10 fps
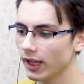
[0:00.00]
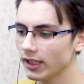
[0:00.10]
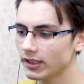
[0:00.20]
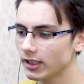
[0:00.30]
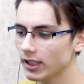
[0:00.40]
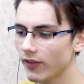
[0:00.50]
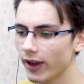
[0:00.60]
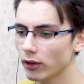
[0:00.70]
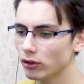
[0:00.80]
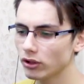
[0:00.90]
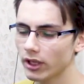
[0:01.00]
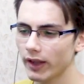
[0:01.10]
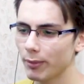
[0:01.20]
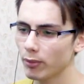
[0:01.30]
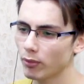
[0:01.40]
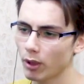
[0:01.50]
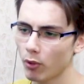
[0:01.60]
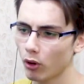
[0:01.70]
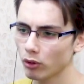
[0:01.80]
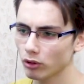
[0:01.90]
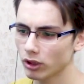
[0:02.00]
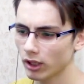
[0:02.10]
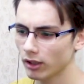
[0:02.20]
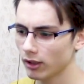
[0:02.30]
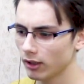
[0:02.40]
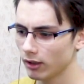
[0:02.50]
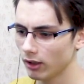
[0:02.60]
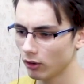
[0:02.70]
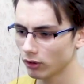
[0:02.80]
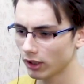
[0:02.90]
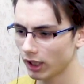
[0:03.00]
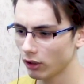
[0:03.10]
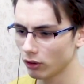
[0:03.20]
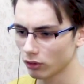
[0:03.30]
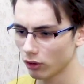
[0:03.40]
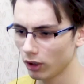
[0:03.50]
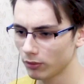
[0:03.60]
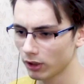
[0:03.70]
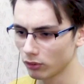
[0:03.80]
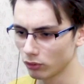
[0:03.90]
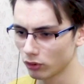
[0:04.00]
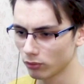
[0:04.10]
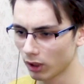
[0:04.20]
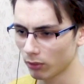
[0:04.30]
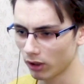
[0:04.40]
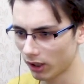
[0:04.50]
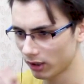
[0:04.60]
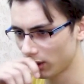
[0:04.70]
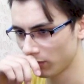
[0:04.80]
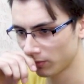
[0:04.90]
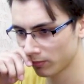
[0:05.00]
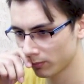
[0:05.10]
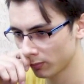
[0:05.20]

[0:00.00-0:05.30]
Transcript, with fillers: geçtikçe veya öldürdükçe veya bilmiyorum ne bok oldukça onları yeniyorduk. Öyle bir şeydi unuttum tam olarak hatırlamıyorum.